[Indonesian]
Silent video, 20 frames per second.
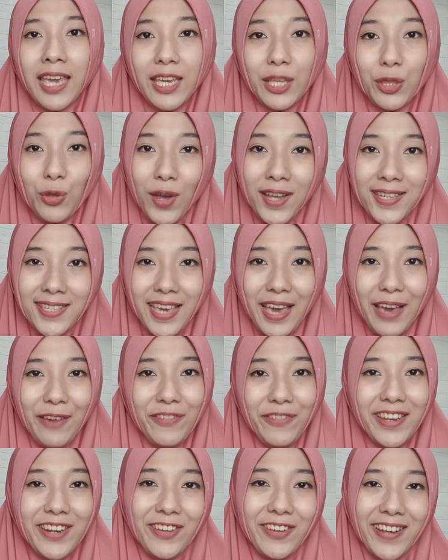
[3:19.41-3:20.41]
Itu aja
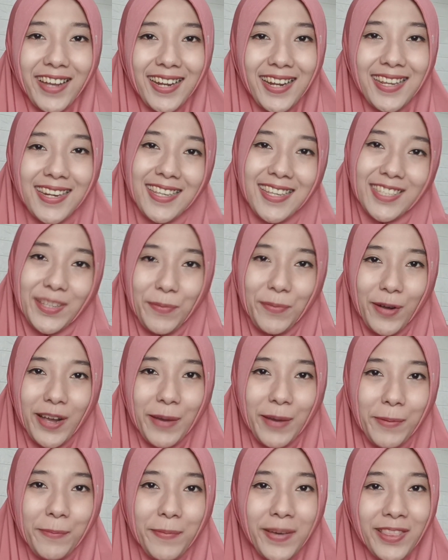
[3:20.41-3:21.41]
video kali ini,
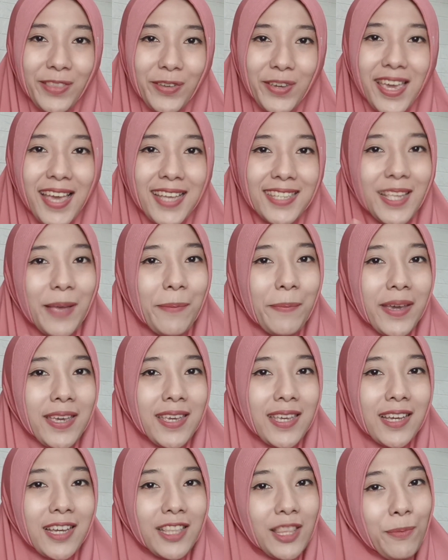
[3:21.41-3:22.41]
semoga membantu ya.
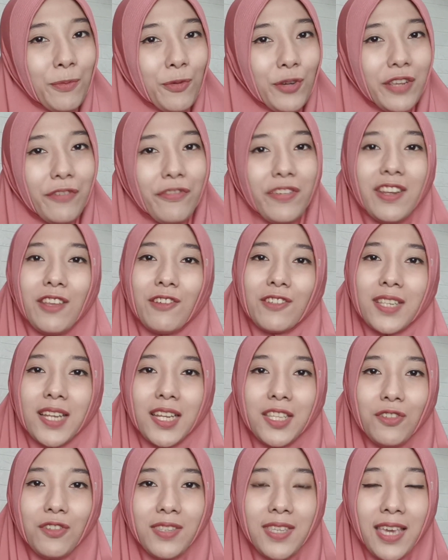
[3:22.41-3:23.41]
Sampai ketemu di video
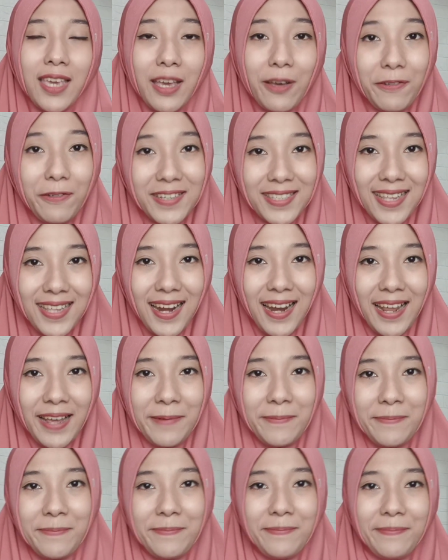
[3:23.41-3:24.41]
selanjutnya.
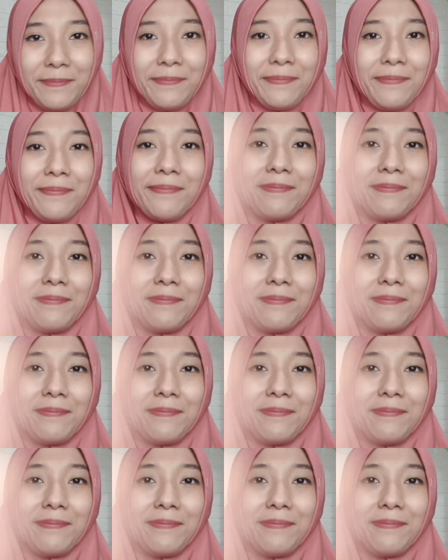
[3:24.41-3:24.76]
Wassalam.